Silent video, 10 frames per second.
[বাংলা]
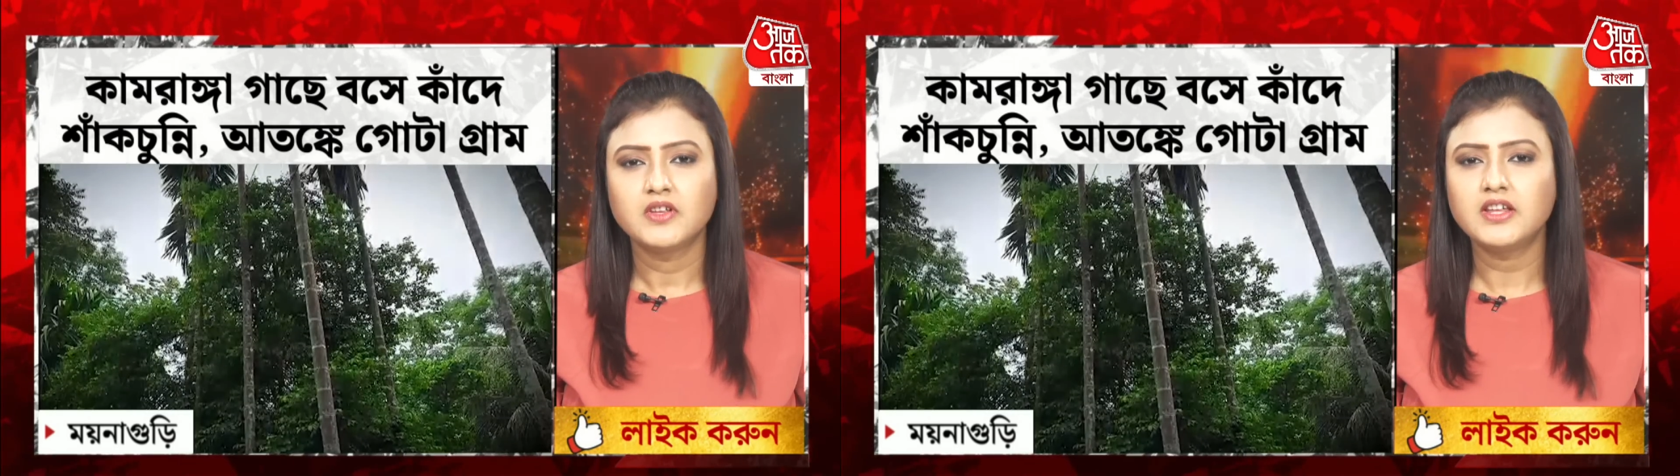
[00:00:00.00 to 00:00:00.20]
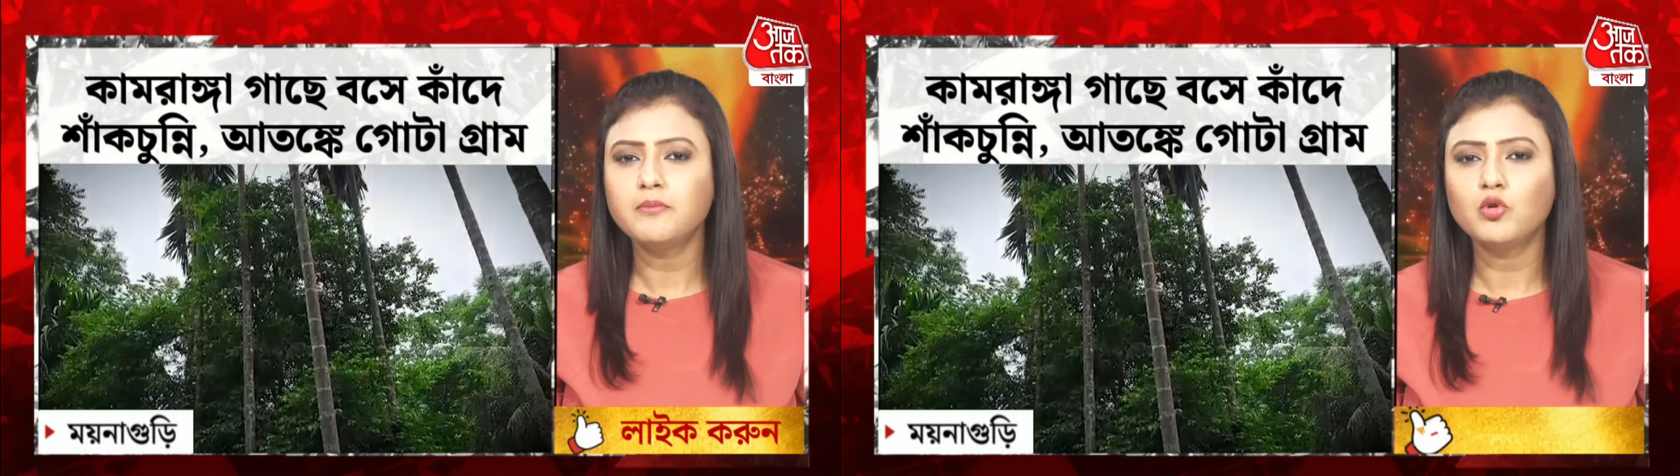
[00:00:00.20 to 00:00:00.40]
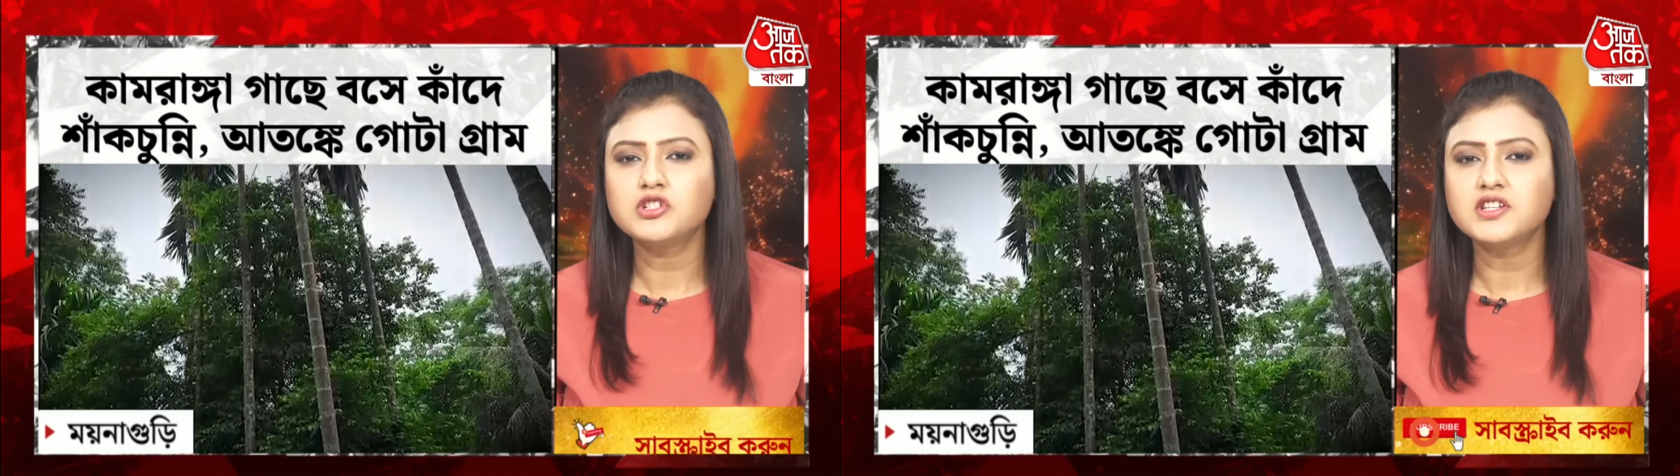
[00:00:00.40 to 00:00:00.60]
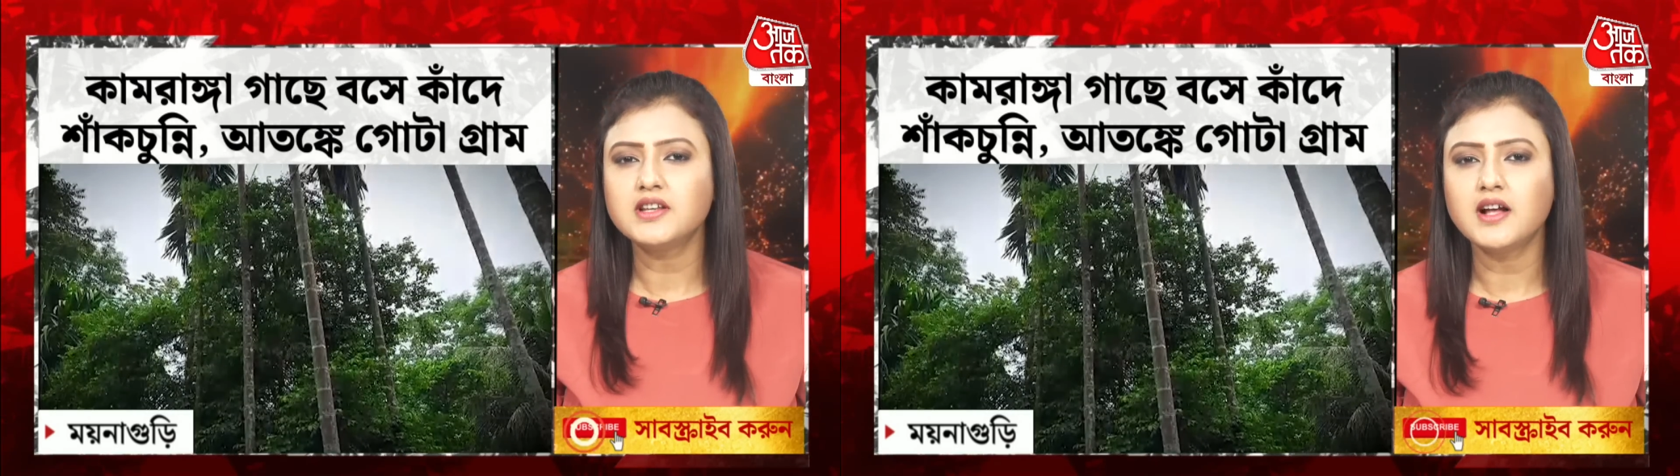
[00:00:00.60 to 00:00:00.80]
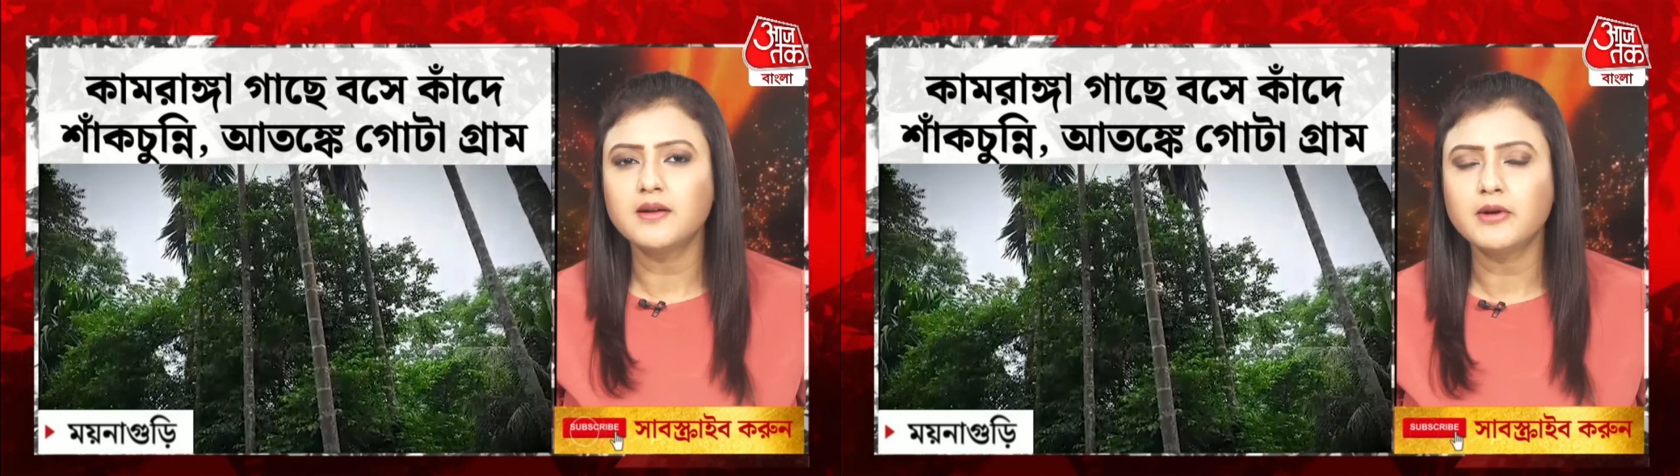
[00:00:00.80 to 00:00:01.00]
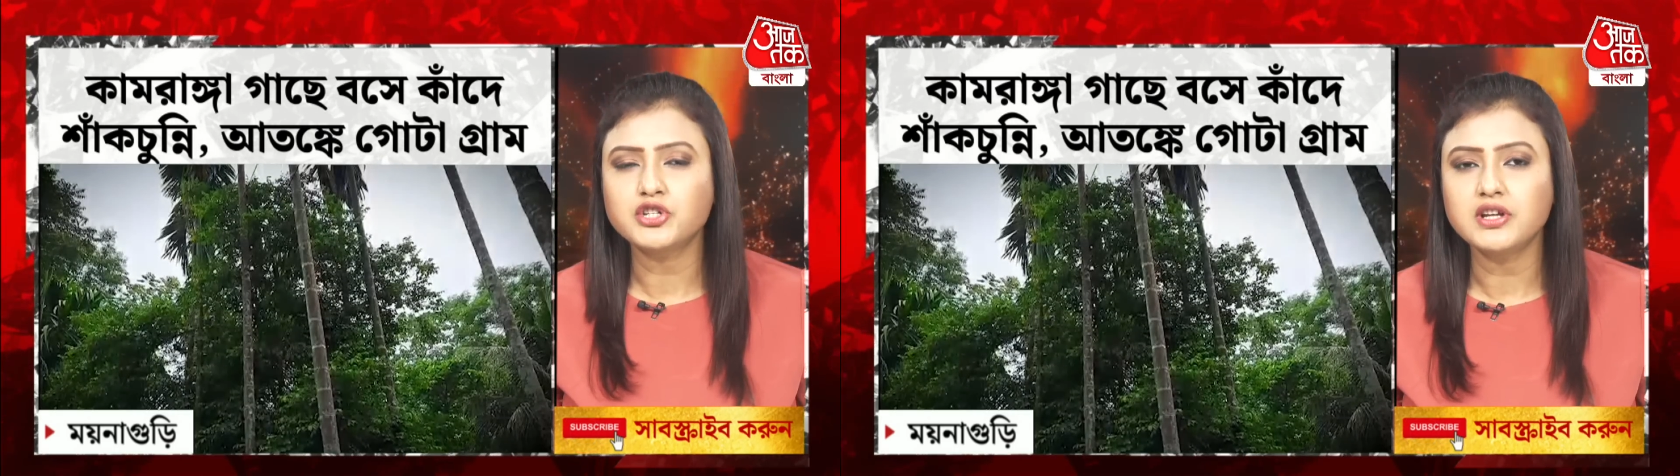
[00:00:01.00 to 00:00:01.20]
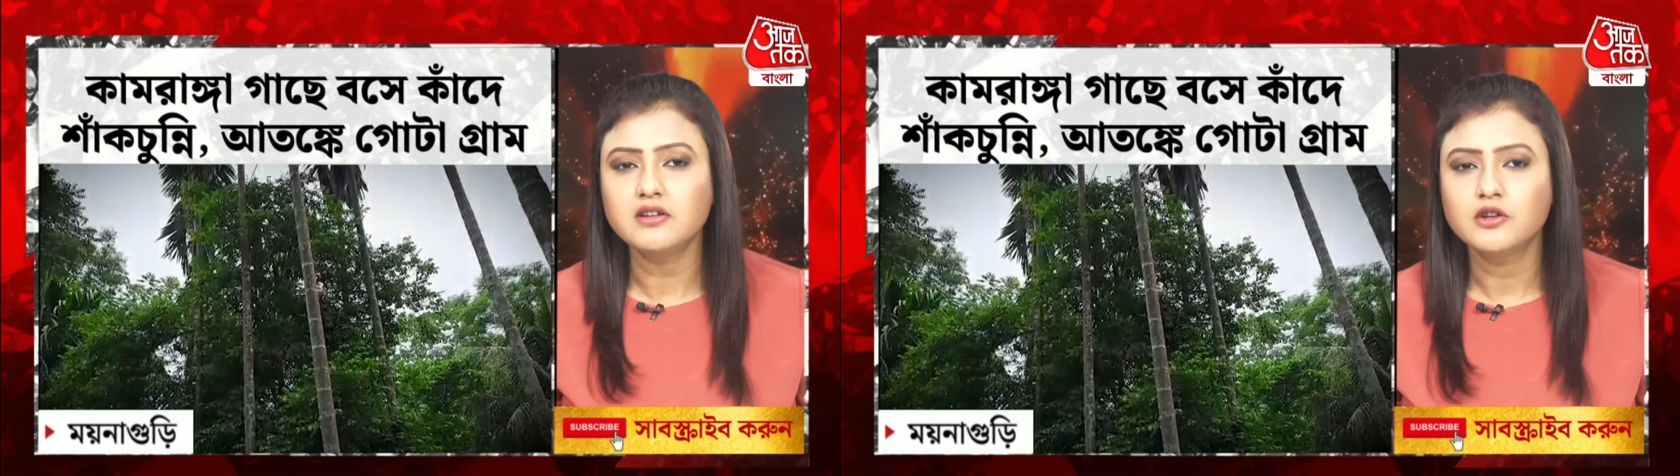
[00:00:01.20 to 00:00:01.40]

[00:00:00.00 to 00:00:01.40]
কি বলছেন এলাকাবাসী